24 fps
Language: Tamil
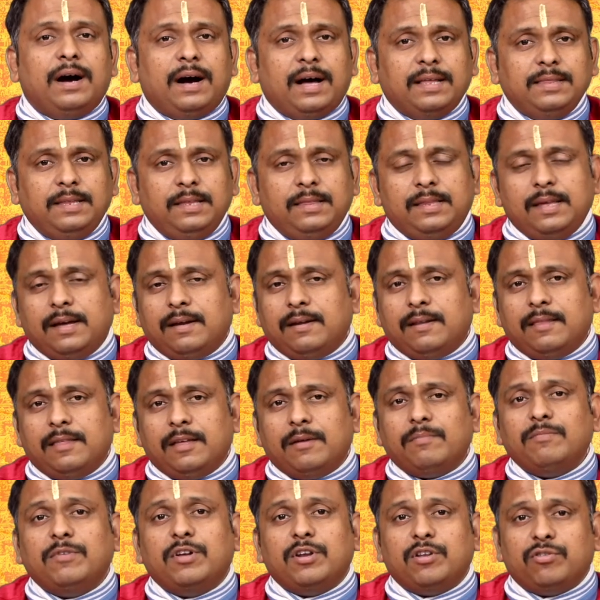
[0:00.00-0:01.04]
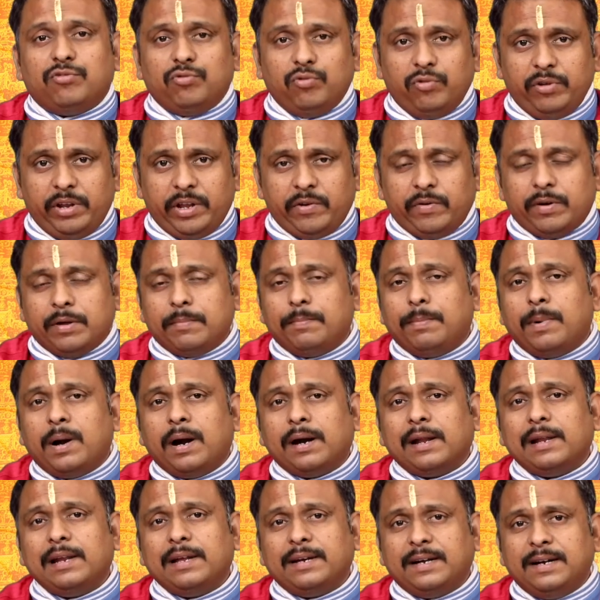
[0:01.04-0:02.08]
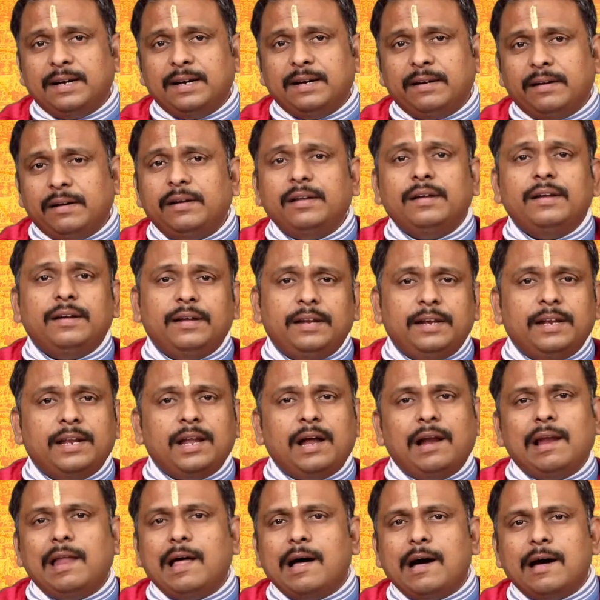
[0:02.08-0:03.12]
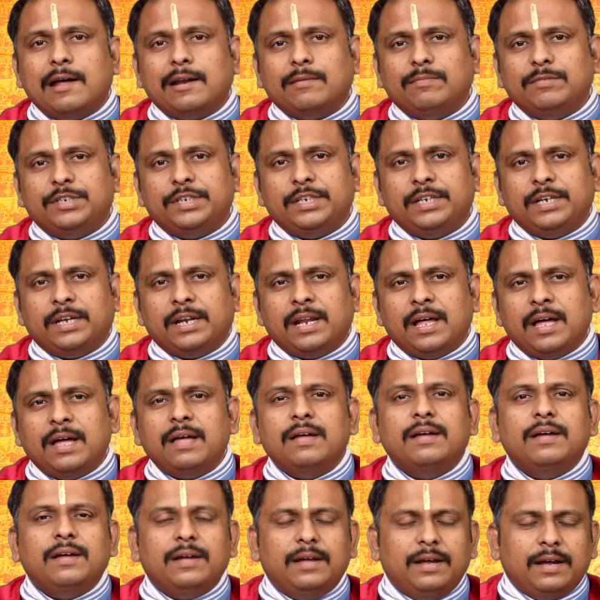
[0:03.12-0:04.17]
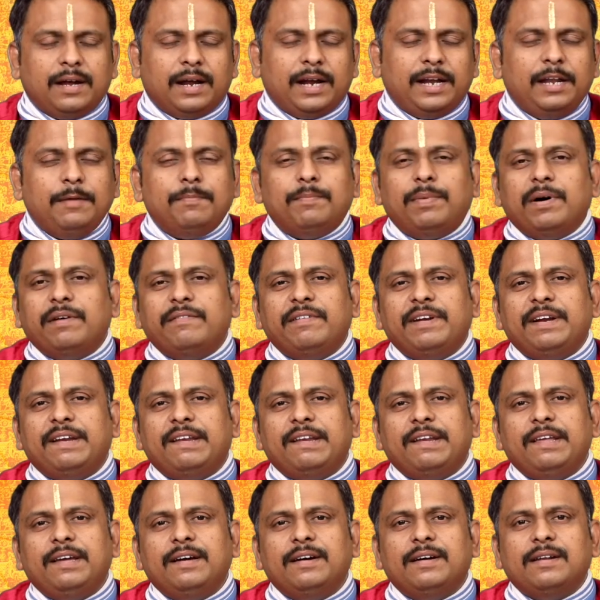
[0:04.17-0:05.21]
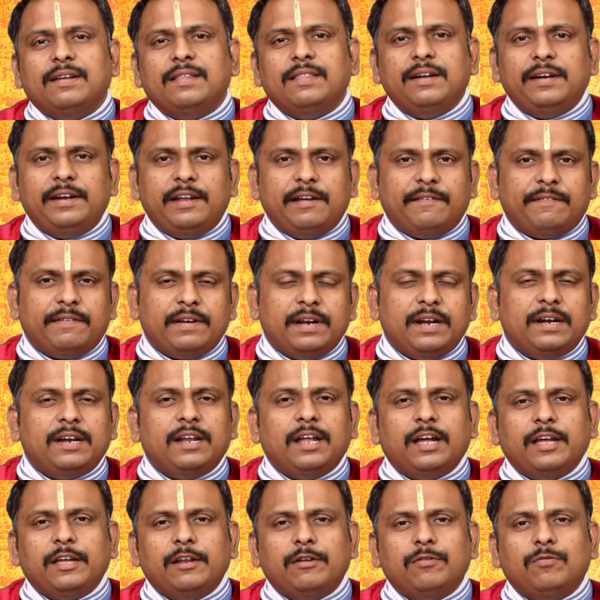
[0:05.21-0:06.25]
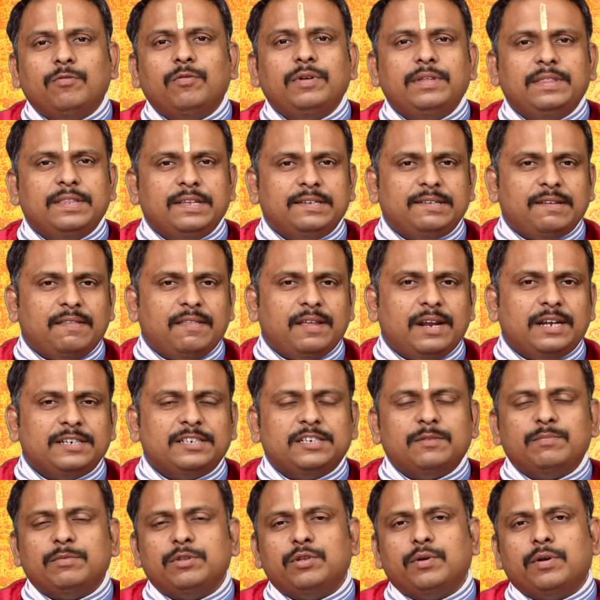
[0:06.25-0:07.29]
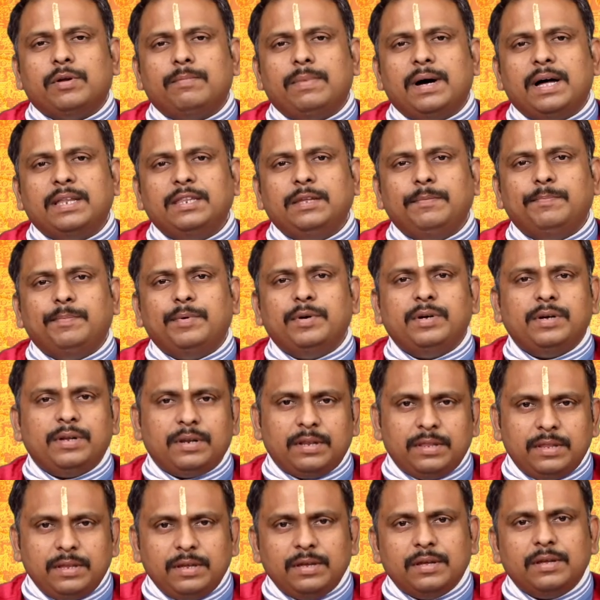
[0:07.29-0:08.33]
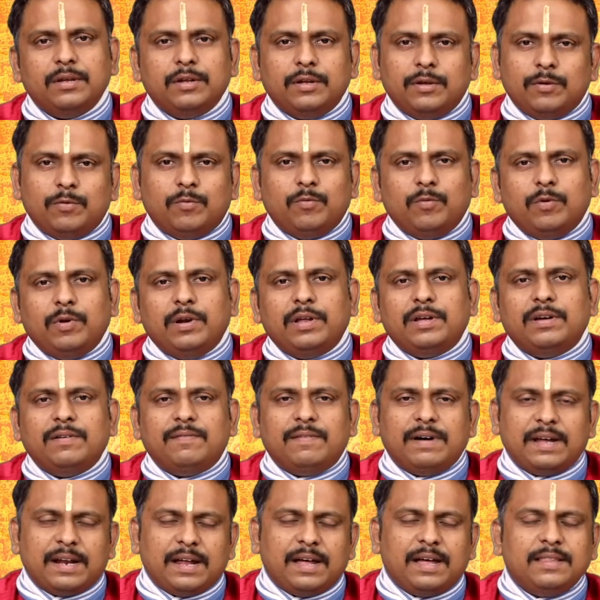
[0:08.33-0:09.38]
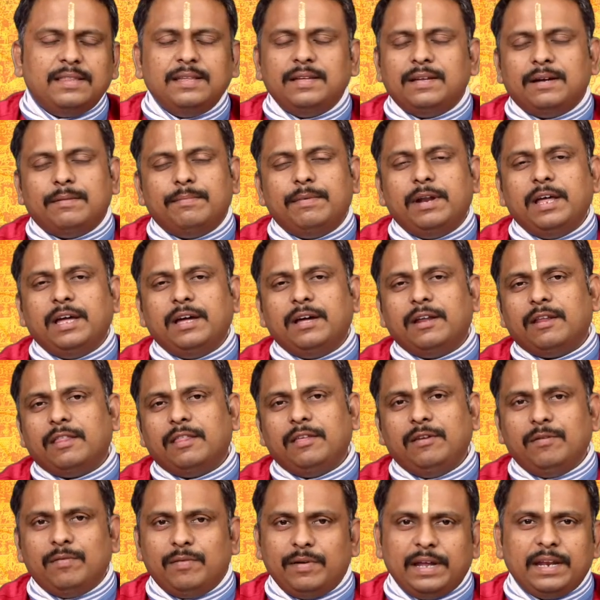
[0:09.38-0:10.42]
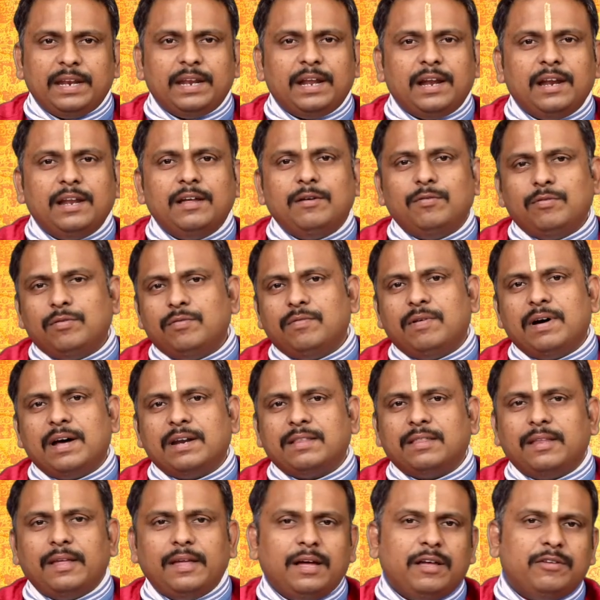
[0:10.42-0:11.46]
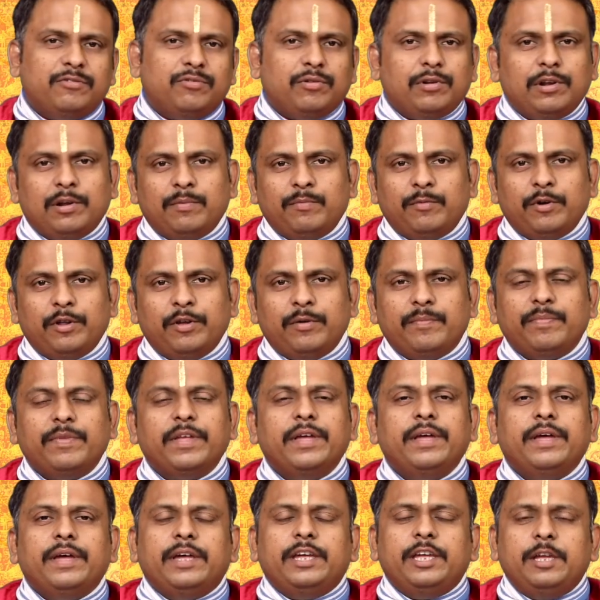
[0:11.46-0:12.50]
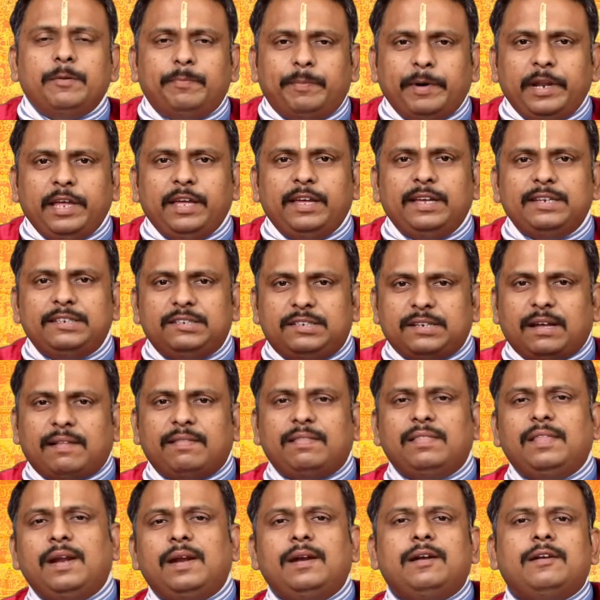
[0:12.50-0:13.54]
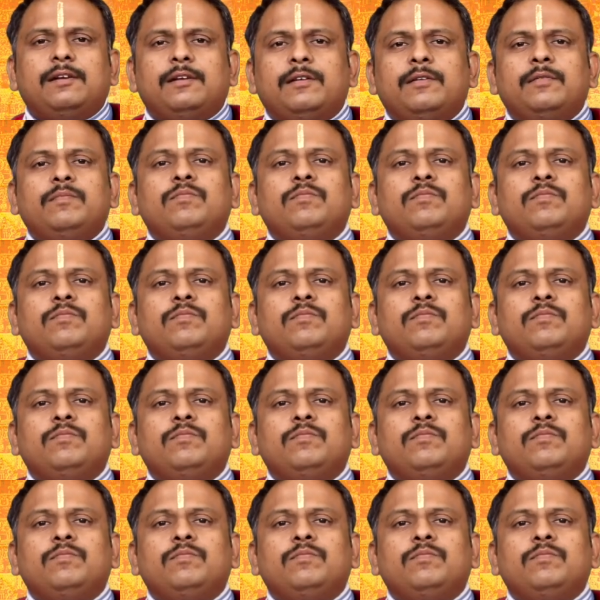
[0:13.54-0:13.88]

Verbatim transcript: ஆதித்ய ஹிருதயம்ங்கிற சூரியனோட பாடலை கேட்டுட்டு இந்நாளை ஆரம்பிச்சிங்கன்னா கண்டிப்பாக வெற்றிங்கிறது டெஃபினட்டாக இருக்கும் இந்த சந்திராஷ்டமத்தோட பாதிப்புங்கிறது உங்களுக்கு வராது அப்படிங்கிறதையும் என்னால் ஒரு வார்த்தையாக சொல்ல முடியும் இப்படி சந்திரன்